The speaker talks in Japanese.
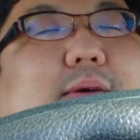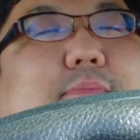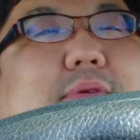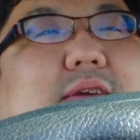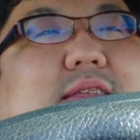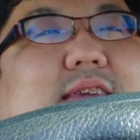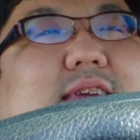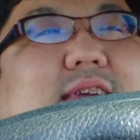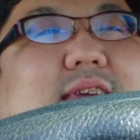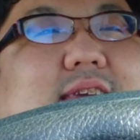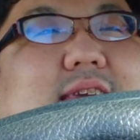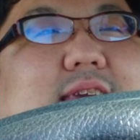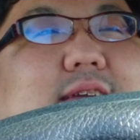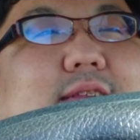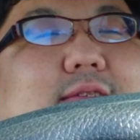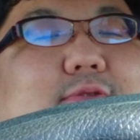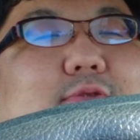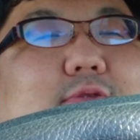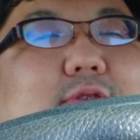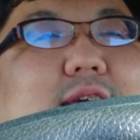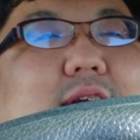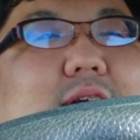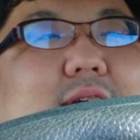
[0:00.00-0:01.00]
ために生き
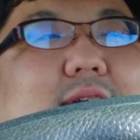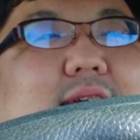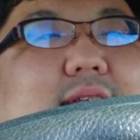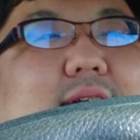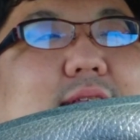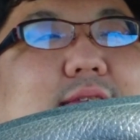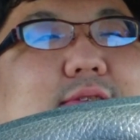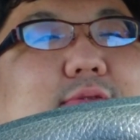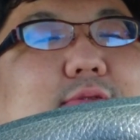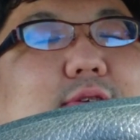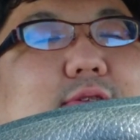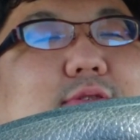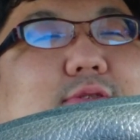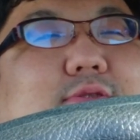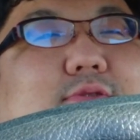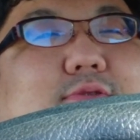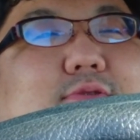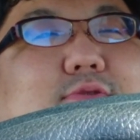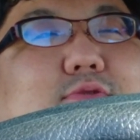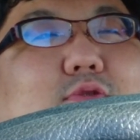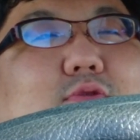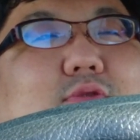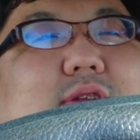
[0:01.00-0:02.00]
るのに飽きたつのは
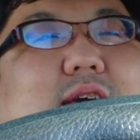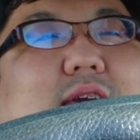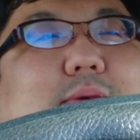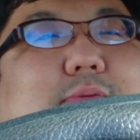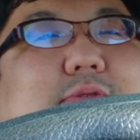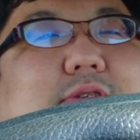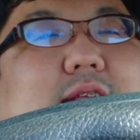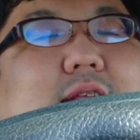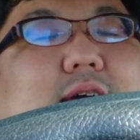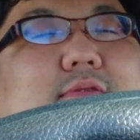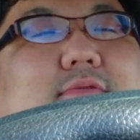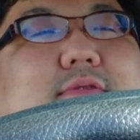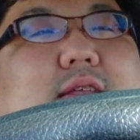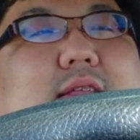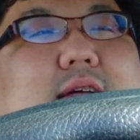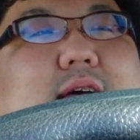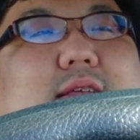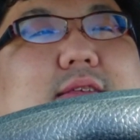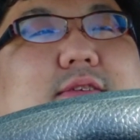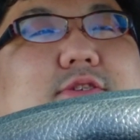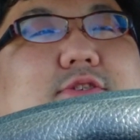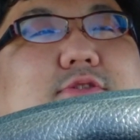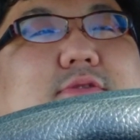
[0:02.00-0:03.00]
崇高な意味じゃなくて
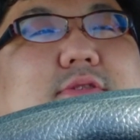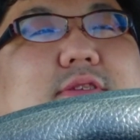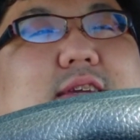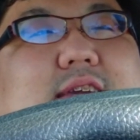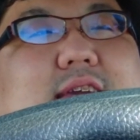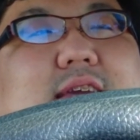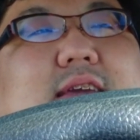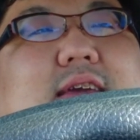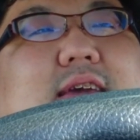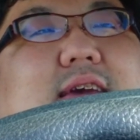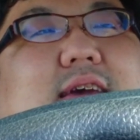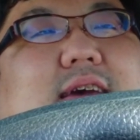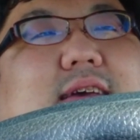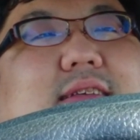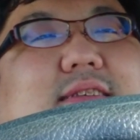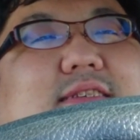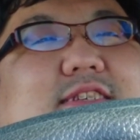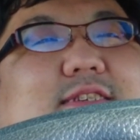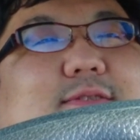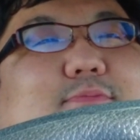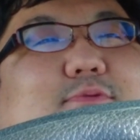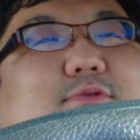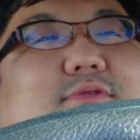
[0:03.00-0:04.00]
単純に
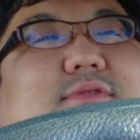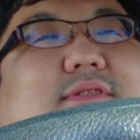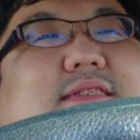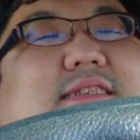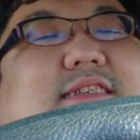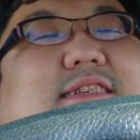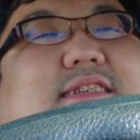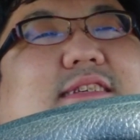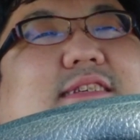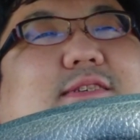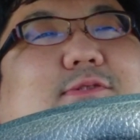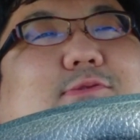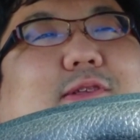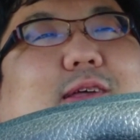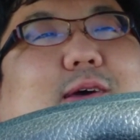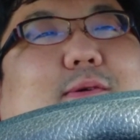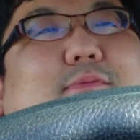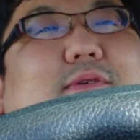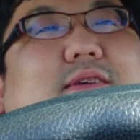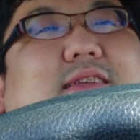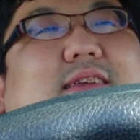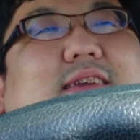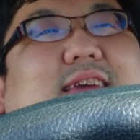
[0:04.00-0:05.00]
自分自身の
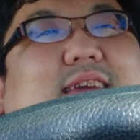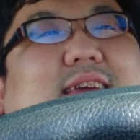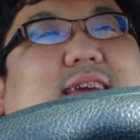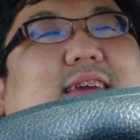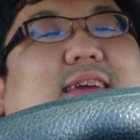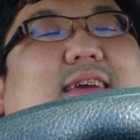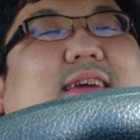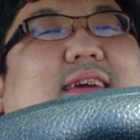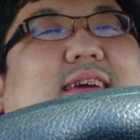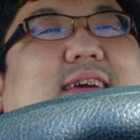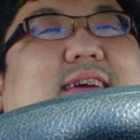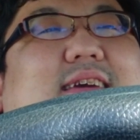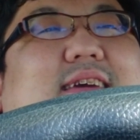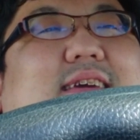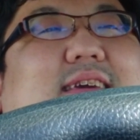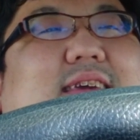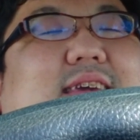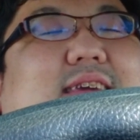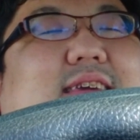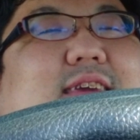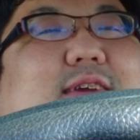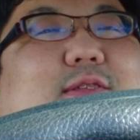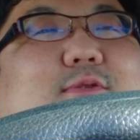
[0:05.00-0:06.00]
ために
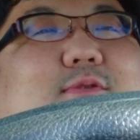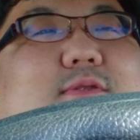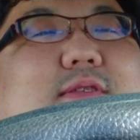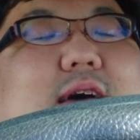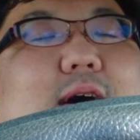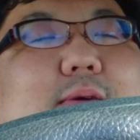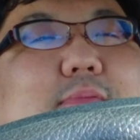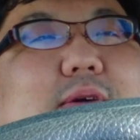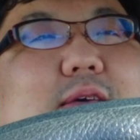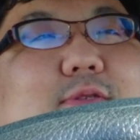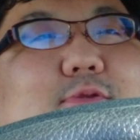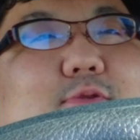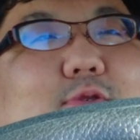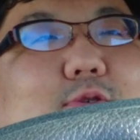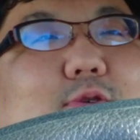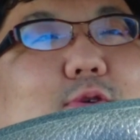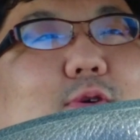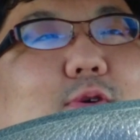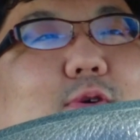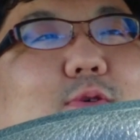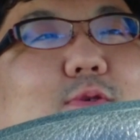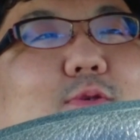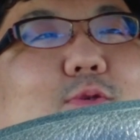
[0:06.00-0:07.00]
生きるため
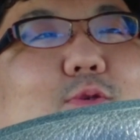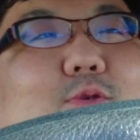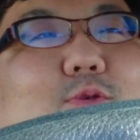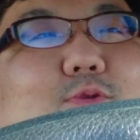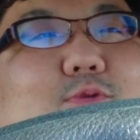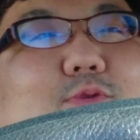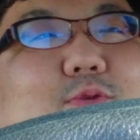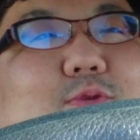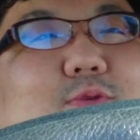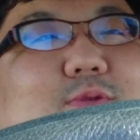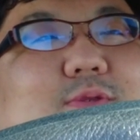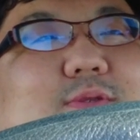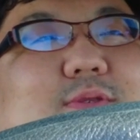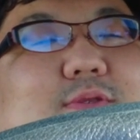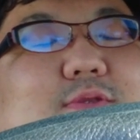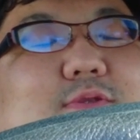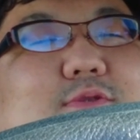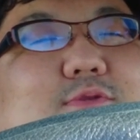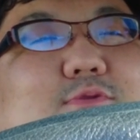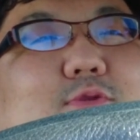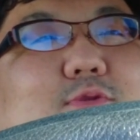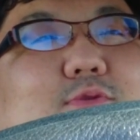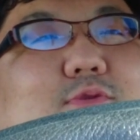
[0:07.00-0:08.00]
の行動をす
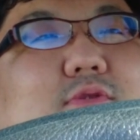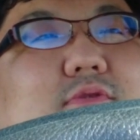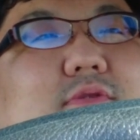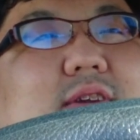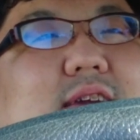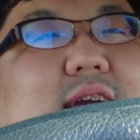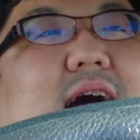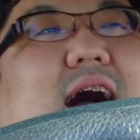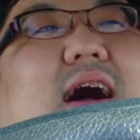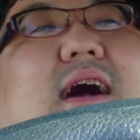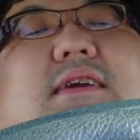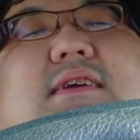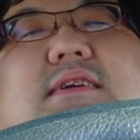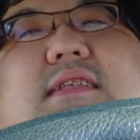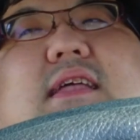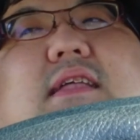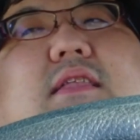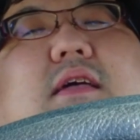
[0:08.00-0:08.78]
ることに飽き